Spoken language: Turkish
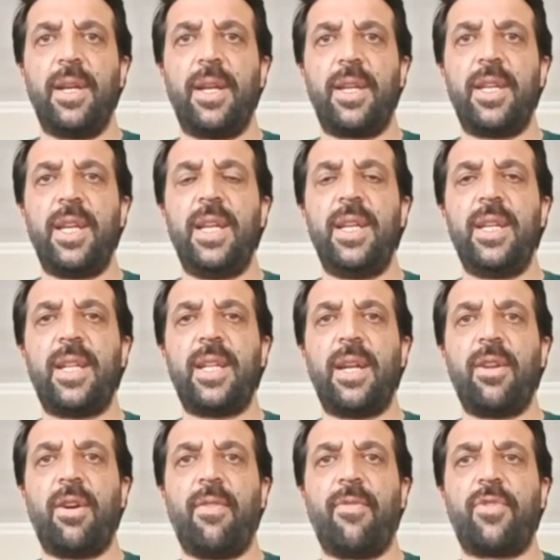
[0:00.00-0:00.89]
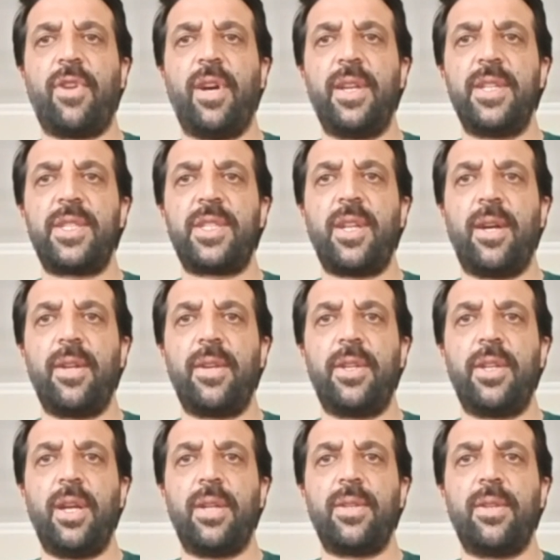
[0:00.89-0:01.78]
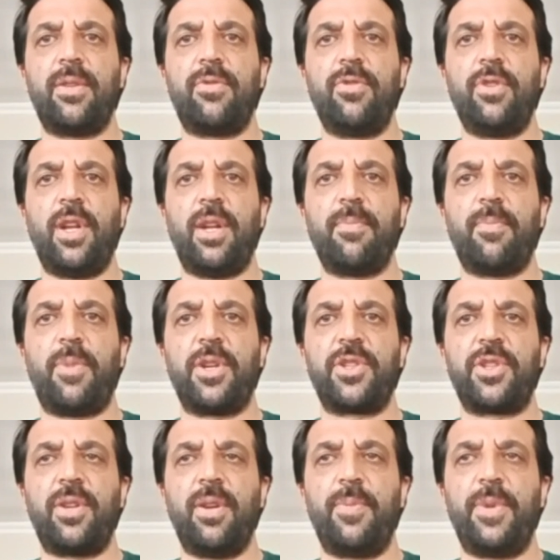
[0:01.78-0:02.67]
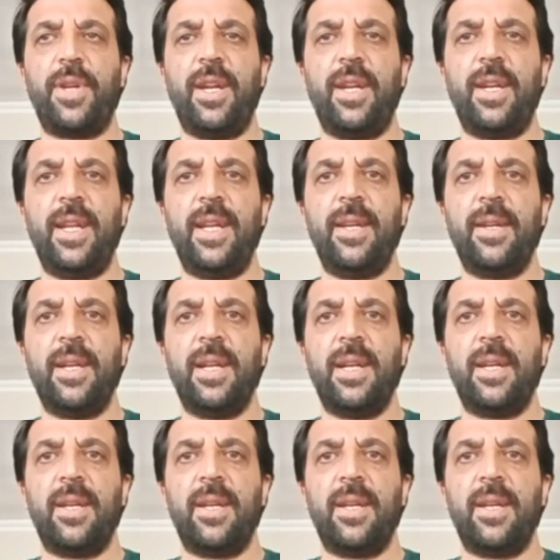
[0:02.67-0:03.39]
yeniden Afganistan ya da dünyanın başka bir yerine